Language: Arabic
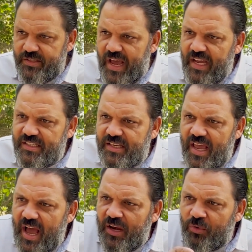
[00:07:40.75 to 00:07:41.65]
صح
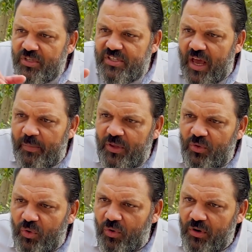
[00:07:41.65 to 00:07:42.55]
ازاي يعني وايه الساهمين
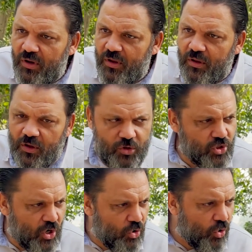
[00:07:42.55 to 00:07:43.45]
دول انت
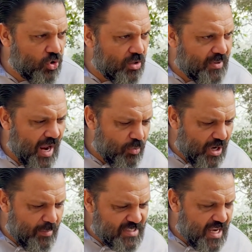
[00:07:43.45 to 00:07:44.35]
شكلكم كنتوا بتلعبوا
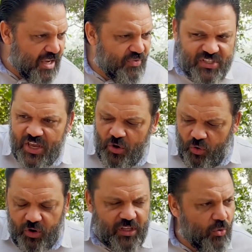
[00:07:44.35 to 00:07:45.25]
لعبه سخيفه
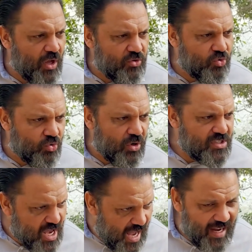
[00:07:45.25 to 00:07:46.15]
زيكم كده وخضتوها
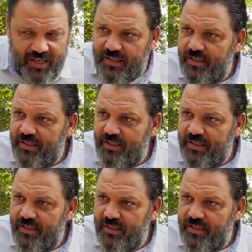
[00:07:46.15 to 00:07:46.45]
صح